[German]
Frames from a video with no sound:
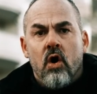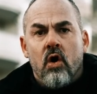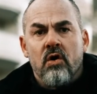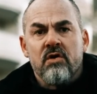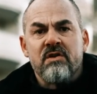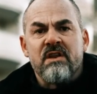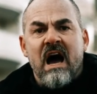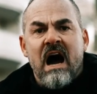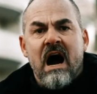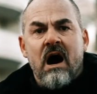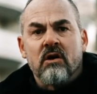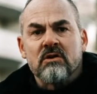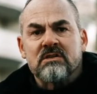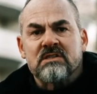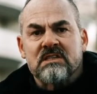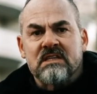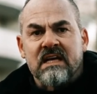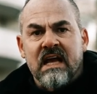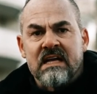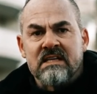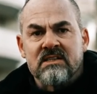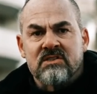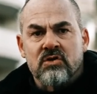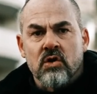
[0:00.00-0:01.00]
und
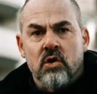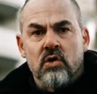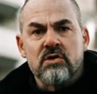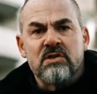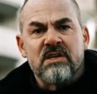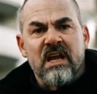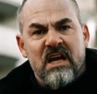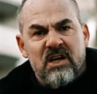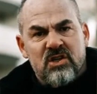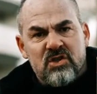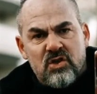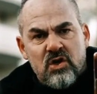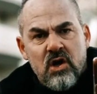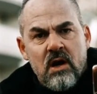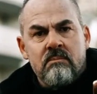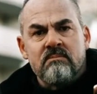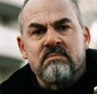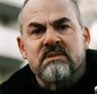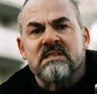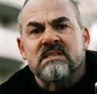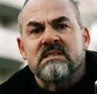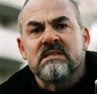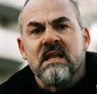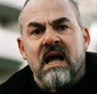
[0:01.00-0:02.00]
Ausgrenzung der
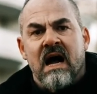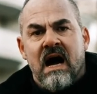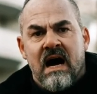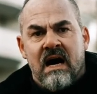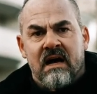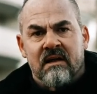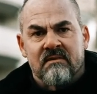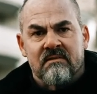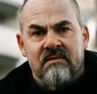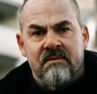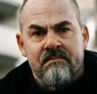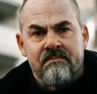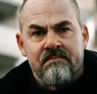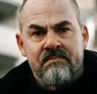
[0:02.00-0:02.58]
schlimmsten Art.